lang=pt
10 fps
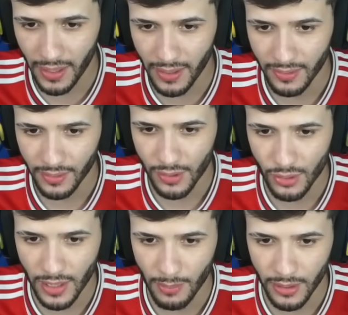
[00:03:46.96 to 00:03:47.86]
casa.
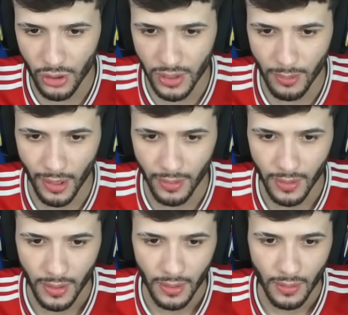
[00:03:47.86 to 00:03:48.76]
Deixa o Neymar, deixa o Neymar.
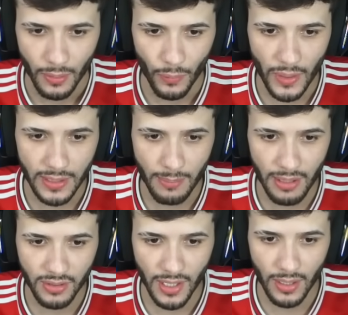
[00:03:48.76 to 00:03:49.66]
Vou ficar até
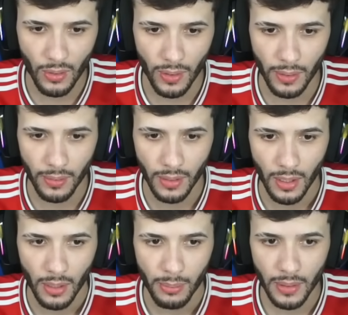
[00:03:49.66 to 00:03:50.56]
mais sério agora.
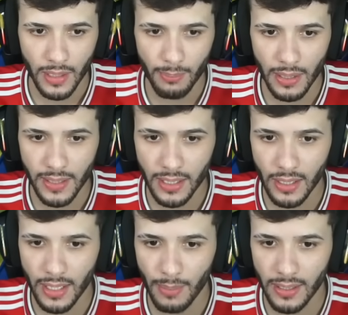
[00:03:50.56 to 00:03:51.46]
Porque o Neymar daqui,
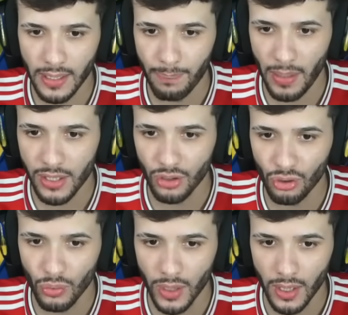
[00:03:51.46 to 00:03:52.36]
Neymar de lá. Park de
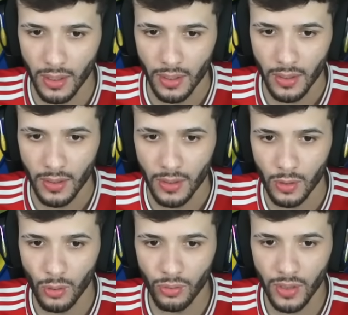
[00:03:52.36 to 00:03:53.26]
Sung.
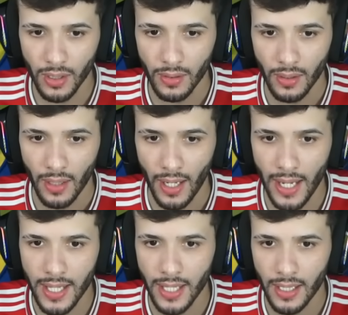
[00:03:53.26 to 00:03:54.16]
Close.
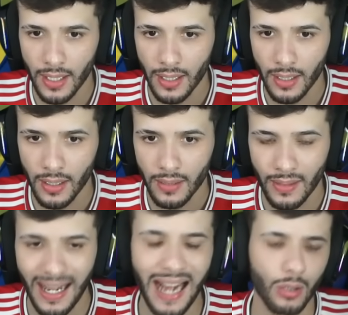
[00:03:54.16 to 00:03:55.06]
Ai!
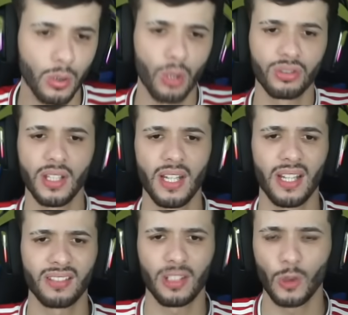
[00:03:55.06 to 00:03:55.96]
Ah,
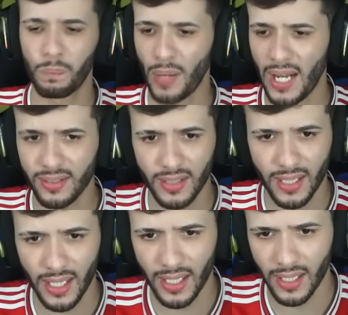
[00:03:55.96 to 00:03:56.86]
close! Acerta o passe,
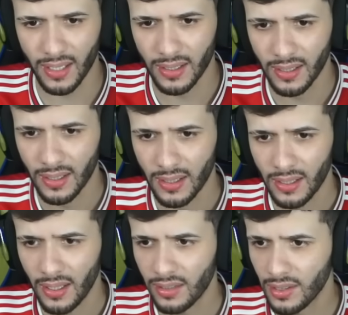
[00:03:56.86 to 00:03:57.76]
cara.
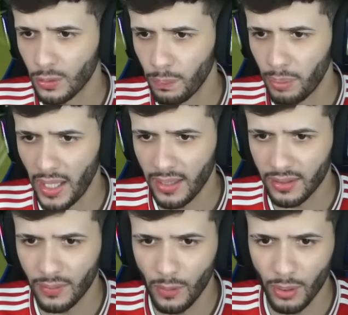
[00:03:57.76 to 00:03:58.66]
Acerta o
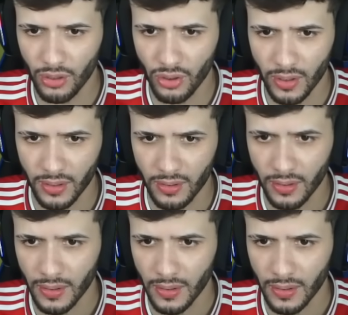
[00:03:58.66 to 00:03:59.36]
passe. Vambora, Sócrates.